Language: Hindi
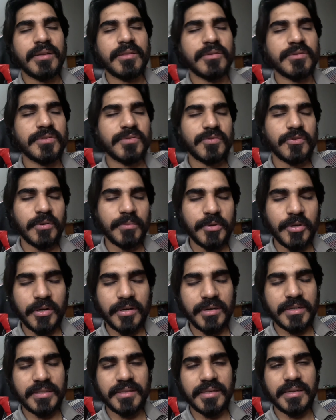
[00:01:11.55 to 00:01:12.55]
तो जिसको भी
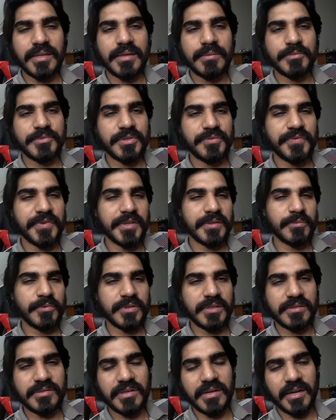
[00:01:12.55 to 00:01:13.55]
ऑर्डर देना है मुझे
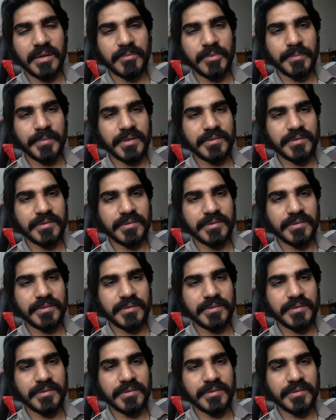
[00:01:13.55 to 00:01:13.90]
फेसबुक या इंस्टाग्राम पर